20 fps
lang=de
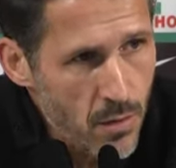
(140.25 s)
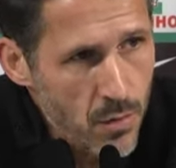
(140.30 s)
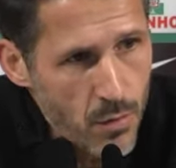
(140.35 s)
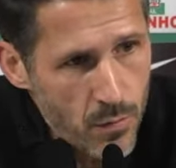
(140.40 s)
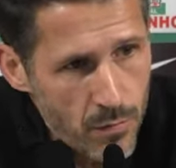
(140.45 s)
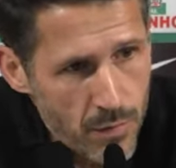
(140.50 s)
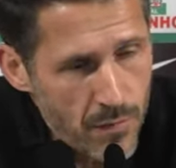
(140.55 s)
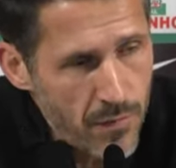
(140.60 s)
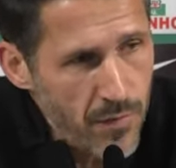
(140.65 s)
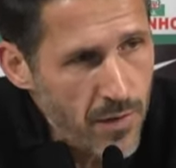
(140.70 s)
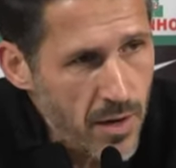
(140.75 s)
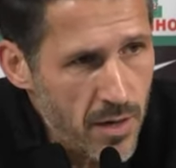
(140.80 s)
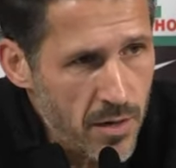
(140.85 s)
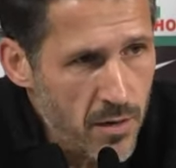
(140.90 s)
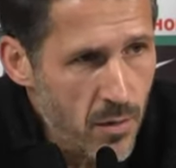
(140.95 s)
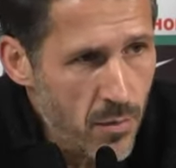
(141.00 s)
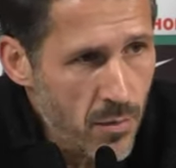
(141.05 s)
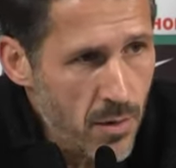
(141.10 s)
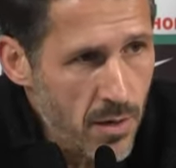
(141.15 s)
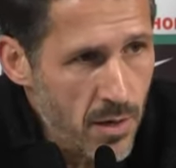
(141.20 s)
und wer vielleicht
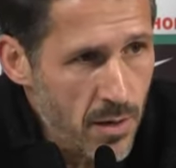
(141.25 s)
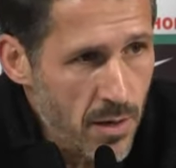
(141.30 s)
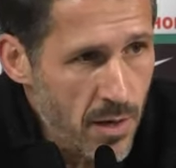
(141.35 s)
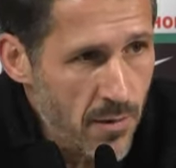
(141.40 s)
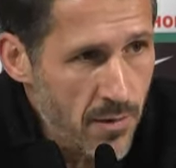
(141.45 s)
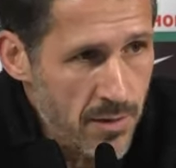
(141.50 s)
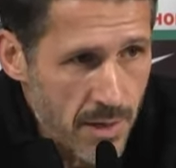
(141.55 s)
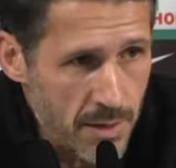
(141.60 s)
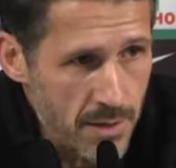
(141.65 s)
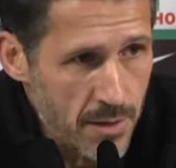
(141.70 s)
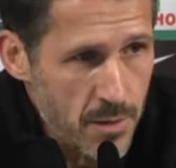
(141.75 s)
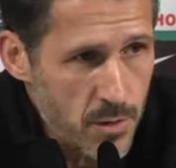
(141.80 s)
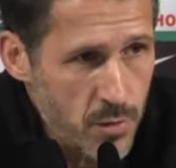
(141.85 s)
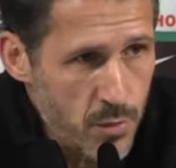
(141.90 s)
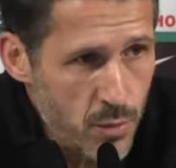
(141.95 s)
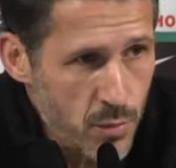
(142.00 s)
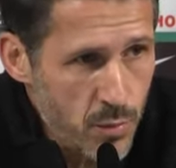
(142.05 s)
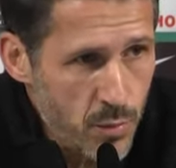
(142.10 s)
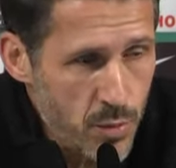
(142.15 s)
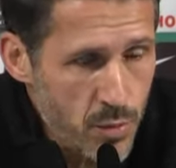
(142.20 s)
nochmal ein Jahr was anderes
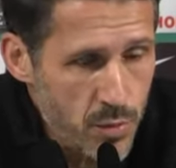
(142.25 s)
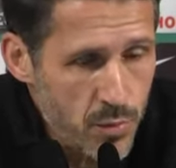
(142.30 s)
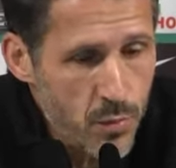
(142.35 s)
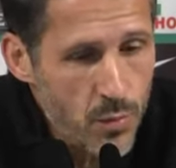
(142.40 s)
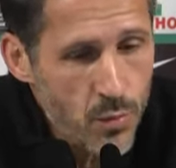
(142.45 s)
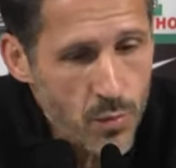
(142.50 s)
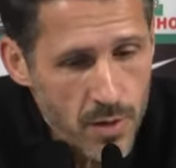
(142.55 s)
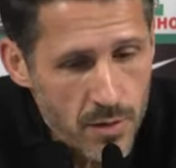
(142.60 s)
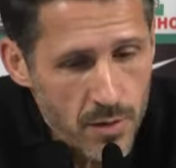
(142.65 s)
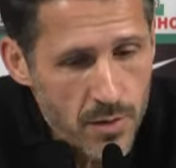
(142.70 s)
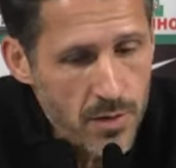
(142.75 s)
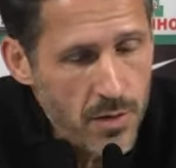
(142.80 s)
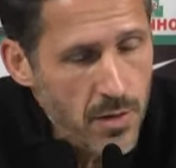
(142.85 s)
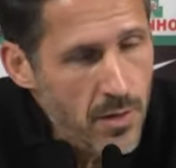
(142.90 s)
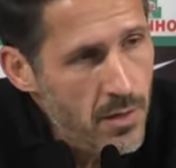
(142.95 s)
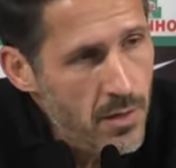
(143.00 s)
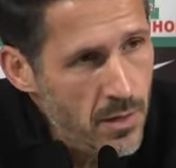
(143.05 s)
tun muss oder